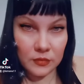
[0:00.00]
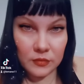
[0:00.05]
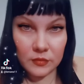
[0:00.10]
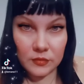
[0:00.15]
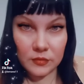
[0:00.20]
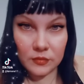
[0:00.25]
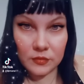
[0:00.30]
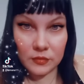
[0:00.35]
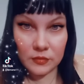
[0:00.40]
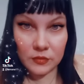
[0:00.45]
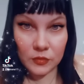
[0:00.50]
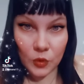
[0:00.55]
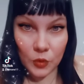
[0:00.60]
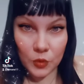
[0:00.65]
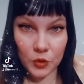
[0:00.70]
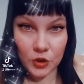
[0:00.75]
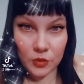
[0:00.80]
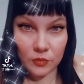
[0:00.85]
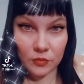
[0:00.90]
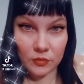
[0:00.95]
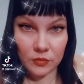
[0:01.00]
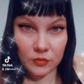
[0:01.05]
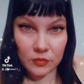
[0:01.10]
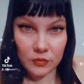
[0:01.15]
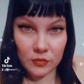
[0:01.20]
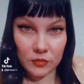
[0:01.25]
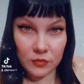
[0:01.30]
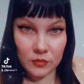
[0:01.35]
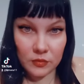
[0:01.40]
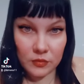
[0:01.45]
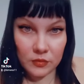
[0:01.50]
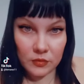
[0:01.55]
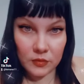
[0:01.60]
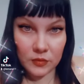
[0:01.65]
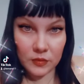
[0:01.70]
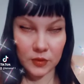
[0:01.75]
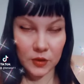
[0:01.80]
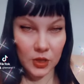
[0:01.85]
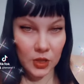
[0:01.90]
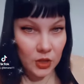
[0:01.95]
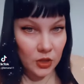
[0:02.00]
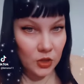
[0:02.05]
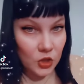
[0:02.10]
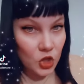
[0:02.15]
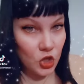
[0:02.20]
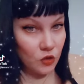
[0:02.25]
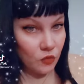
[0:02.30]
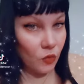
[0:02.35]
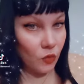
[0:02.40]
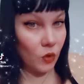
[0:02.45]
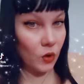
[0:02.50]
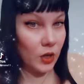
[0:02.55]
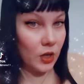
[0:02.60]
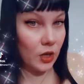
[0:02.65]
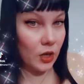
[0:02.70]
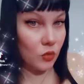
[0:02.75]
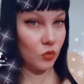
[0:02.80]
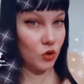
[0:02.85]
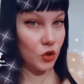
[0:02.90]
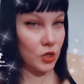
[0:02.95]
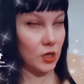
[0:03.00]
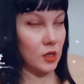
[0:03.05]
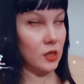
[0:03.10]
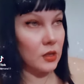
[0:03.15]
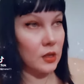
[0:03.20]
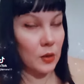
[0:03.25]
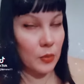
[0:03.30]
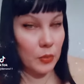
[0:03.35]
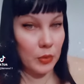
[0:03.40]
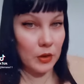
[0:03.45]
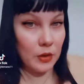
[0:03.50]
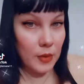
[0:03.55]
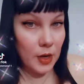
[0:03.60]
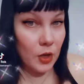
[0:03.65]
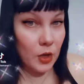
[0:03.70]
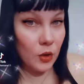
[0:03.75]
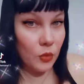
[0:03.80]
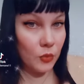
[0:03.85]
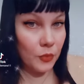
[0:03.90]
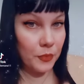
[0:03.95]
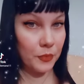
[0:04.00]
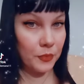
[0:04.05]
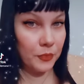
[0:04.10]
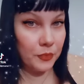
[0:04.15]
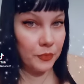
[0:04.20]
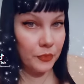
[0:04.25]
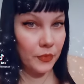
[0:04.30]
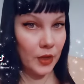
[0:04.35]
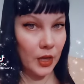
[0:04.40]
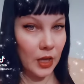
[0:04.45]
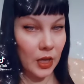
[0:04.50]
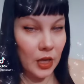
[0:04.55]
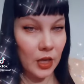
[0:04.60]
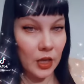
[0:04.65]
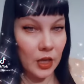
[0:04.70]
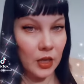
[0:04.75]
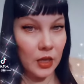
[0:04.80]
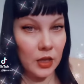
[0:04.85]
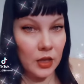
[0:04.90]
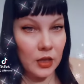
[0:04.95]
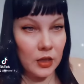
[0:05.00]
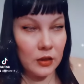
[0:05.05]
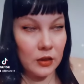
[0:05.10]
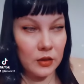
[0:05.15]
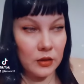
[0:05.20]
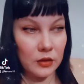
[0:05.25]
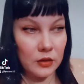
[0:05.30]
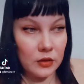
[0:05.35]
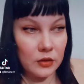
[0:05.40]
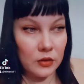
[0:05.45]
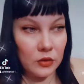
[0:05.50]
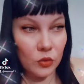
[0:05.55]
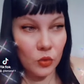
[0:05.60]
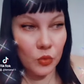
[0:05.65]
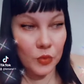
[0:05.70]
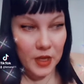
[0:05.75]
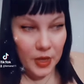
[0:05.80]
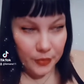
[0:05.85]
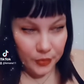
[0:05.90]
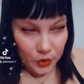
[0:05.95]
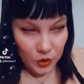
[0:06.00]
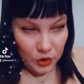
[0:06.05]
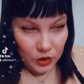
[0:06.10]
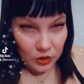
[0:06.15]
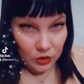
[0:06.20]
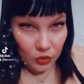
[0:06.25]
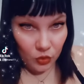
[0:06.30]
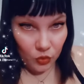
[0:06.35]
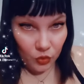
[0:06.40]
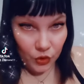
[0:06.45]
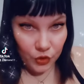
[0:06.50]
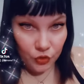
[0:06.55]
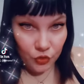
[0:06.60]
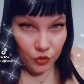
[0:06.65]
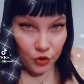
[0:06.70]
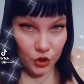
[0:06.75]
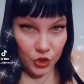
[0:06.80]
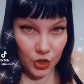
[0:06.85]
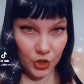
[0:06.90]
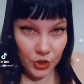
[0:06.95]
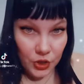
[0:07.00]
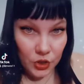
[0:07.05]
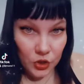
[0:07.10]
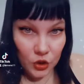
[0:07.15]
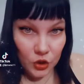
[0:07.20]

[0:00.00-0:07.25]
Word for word: В общем, ничего я уже не понимаю. Э, у меня просто такое ощущение,